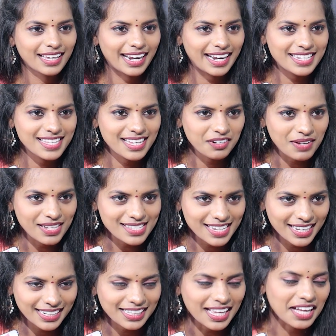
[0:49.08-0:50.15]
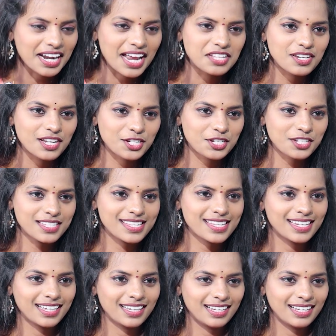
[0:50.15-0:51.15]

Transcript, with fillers: గ్రేట్ సార్ వన్స్ అగైన్ కంగ్రాచులేషన్స్